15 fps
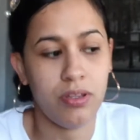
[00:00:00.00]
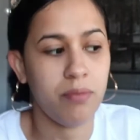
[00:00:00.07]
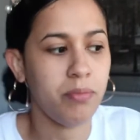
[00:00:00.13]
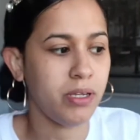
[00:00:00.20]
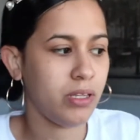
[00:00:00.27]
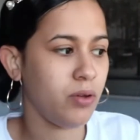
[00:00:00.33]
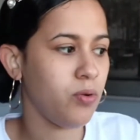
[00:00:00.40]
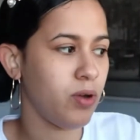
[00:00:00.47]

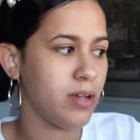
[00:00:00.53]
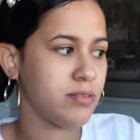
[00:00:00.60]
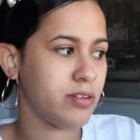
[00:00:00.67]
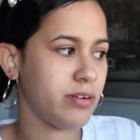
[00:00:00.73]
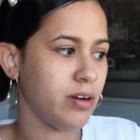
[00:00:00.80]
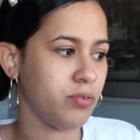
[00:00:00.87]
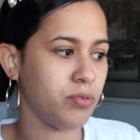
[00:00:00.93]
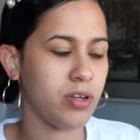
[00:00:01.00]
También tengo que
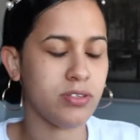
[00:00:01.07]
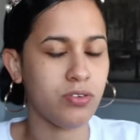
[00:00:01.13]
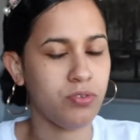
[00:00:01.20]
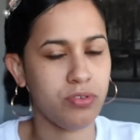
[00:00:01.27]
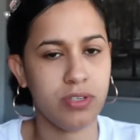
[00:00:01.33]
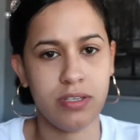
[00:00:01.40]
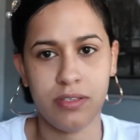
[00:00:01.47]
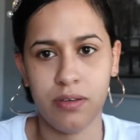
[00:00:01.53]
hacer algunas
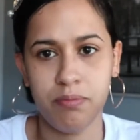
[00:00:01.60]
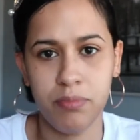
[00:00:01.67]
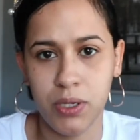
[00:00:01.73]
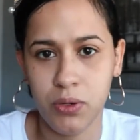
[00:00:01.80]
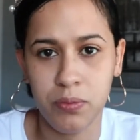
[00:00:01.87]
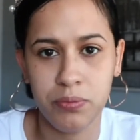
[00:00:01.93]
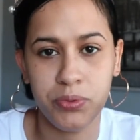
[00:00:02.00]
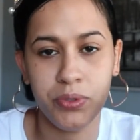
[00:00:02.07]
cosas en
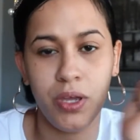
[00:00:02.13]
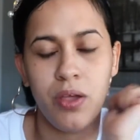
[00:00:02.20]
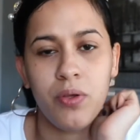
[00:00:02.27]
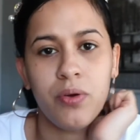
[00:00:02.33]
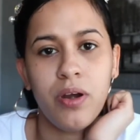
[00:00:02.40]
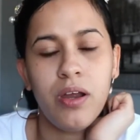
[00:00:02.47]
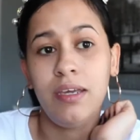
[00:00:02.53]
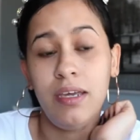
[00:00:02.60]
mi
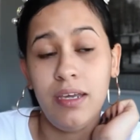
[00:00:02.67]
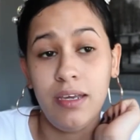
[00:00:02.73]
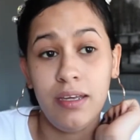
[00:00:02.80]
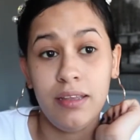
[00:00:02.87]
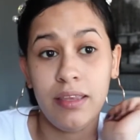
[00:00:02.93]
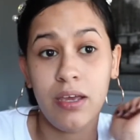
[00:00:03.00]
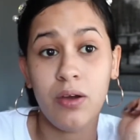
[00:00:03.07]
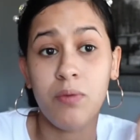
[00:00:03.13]
computadora
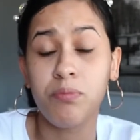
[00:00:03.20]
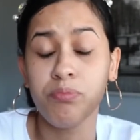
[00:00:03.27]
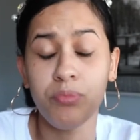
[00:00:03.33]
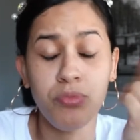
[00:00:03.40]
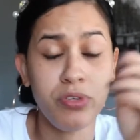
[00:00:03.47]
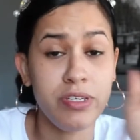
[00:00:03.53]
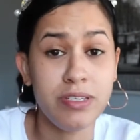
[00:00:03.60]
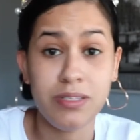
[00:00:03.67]
y tengo
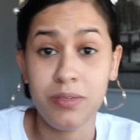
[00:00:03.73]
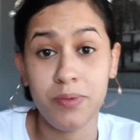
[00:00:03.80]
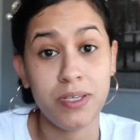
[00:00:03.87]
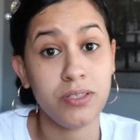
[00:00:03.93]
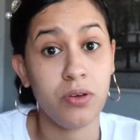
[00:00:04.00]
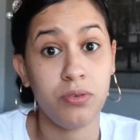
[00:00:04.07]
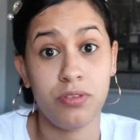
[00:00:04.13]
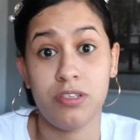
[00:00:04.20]

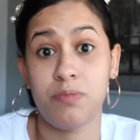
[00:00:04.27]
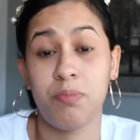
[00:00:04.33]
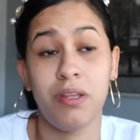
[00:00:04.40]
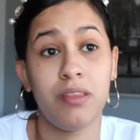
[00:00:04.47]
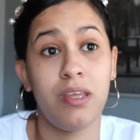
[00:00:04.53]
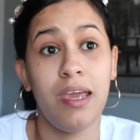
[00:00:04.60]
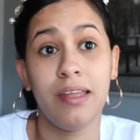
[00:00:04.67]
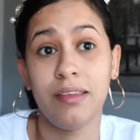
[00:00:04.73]
muchísimas cosas
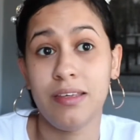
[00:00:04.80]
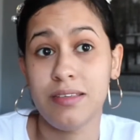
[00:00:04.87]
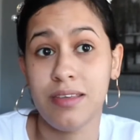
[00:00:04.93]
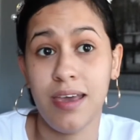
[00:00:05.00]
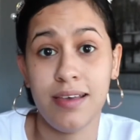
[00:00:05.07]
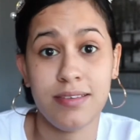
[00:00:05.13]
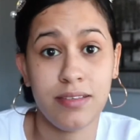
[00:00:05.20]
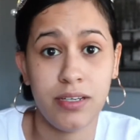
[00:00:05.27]
pendientes
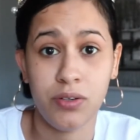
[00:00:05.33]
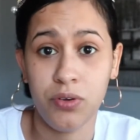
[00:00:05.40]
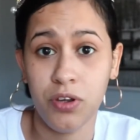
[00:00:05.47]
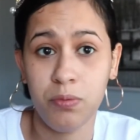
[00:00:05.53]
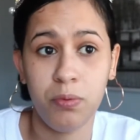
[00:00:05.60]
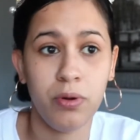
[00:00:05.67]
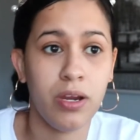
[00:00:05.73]
que hacer hoy